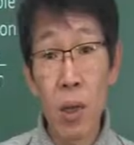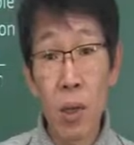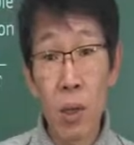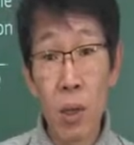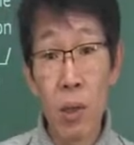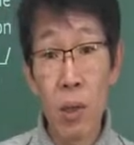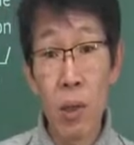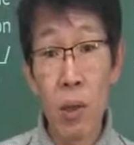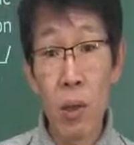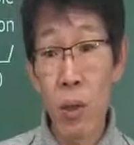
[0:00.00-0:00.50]
하는
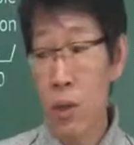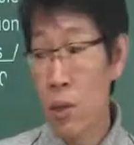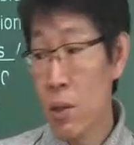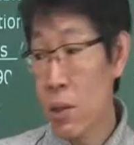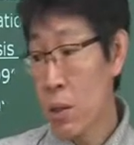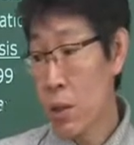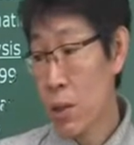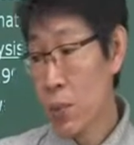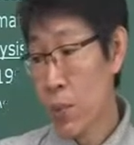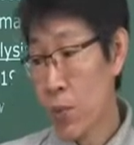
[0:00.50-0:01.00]
거예요.
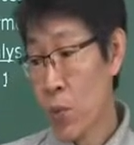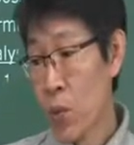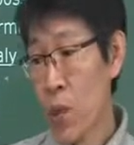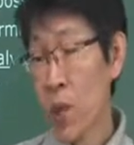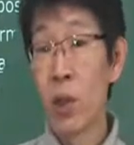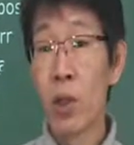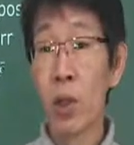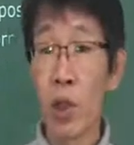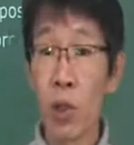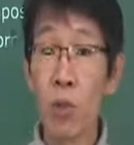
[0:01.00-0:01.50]
그래서
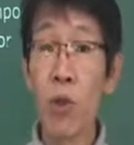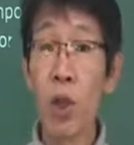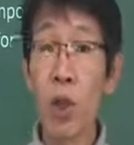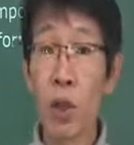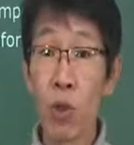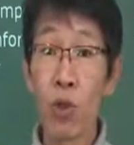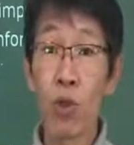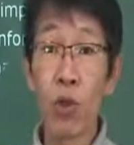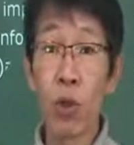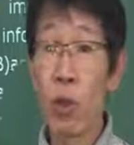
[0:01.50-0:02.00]
쉽지
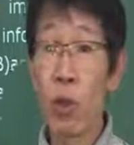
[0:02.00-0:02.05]
않을 수